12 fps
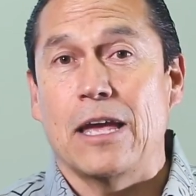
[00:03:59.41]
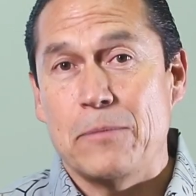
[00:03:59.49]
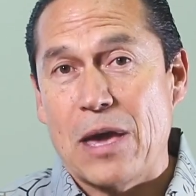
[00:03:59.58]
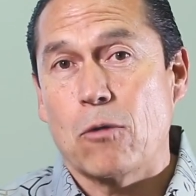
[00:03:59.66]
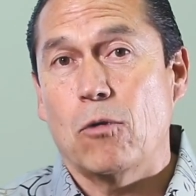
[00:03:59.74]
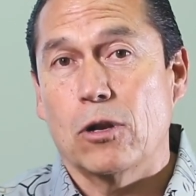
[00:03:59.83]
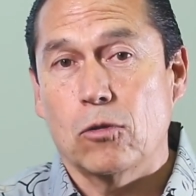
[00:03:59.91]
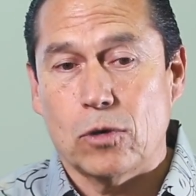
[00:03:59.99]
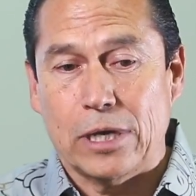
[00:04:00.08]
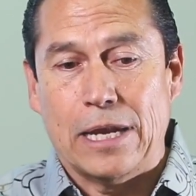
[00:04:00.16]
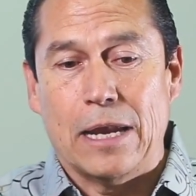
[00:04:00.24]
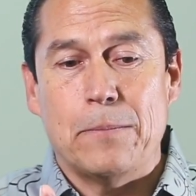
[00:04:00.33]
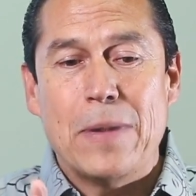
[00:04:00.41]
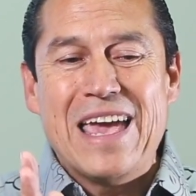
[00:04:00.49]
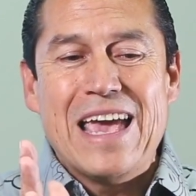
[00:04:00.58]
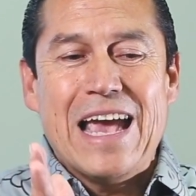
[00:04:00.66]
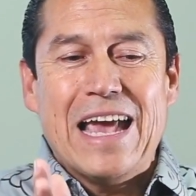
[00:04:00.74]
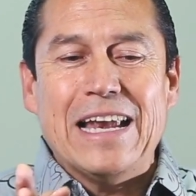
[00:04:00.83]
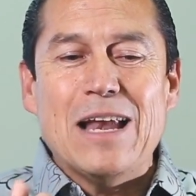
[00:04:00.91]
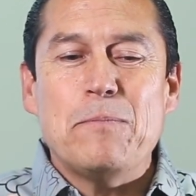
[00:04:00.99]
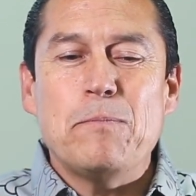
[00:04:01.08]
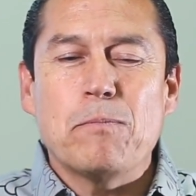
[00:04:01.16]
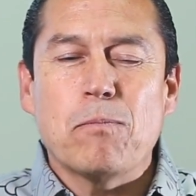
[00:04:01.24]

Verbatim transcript: Y me acuerdo que en el, en el